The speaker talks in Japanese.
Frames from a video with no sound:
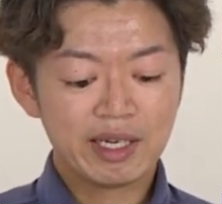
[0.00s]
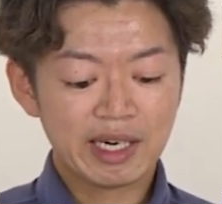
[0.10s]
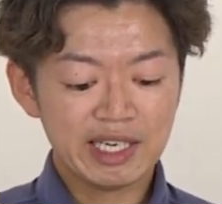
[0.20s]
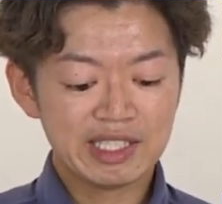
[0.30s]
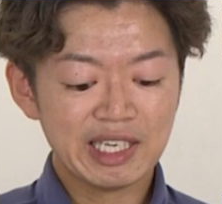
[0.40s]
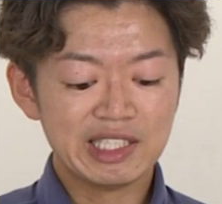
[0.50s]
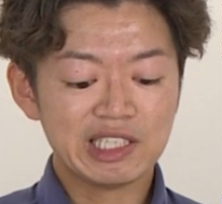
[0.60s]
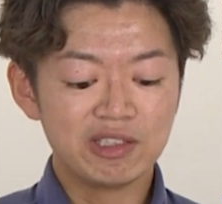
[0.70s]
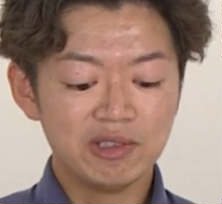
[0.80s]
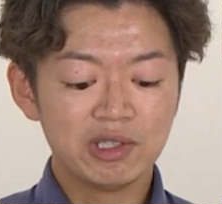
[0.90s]
開催時
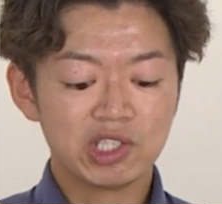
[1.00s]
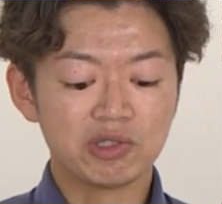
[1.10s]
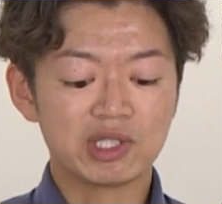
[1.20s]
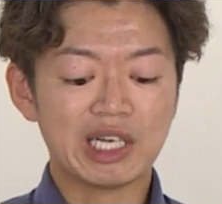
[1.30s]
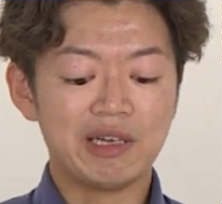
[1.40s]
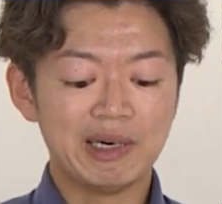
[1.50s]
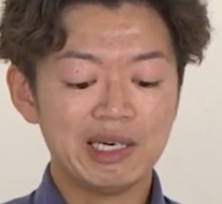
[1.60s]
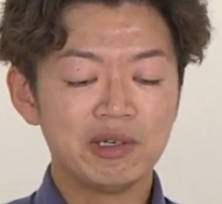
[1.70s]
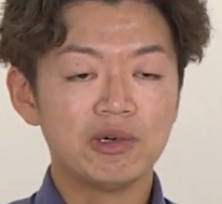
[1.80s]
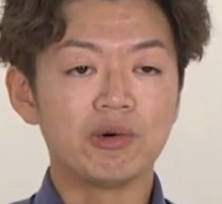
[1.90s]
期の詳細は
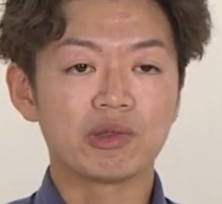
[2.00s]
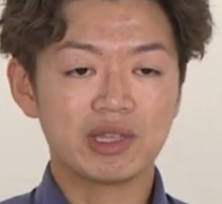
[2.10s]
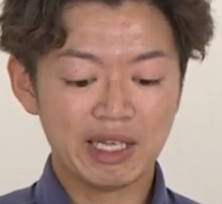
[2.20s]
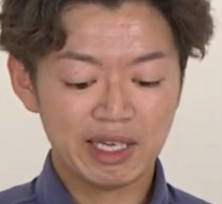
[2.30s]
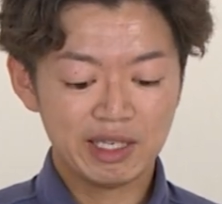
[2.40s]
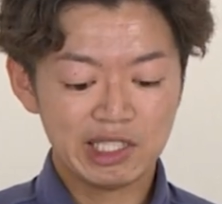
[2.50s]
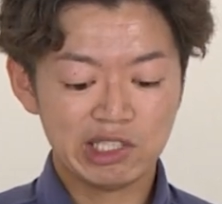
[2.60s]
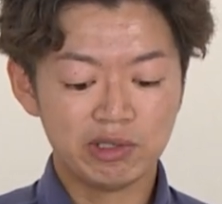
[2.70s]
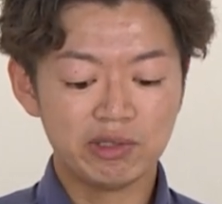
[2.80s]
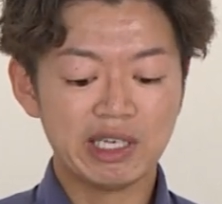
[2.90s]
追って司
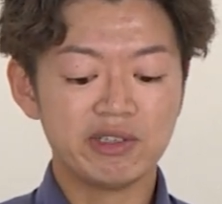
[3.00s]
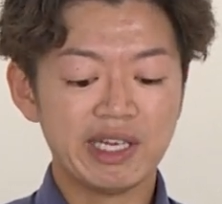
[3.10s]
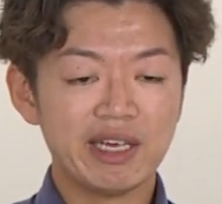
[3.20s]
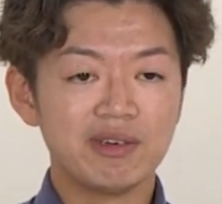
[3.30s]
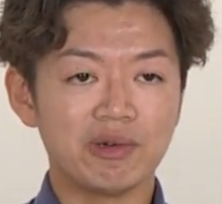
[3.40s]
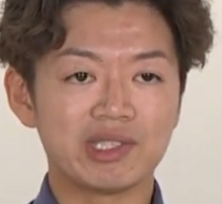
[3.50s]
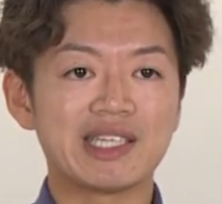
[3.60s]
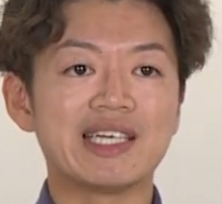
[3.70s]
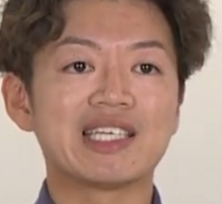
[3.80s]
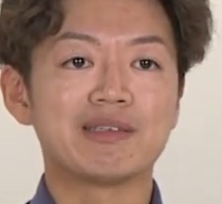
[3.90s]
法などでお
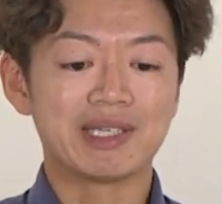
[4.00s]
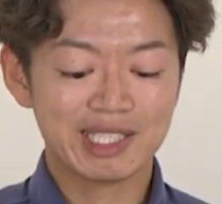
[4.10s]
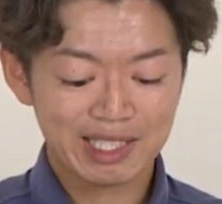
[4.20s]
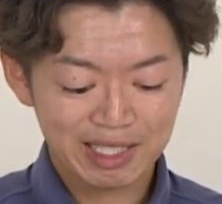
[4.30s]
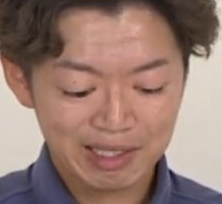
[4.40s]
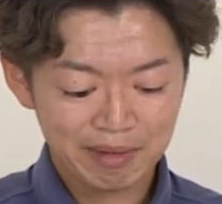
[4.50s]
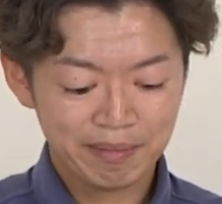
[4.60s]
伝えいたします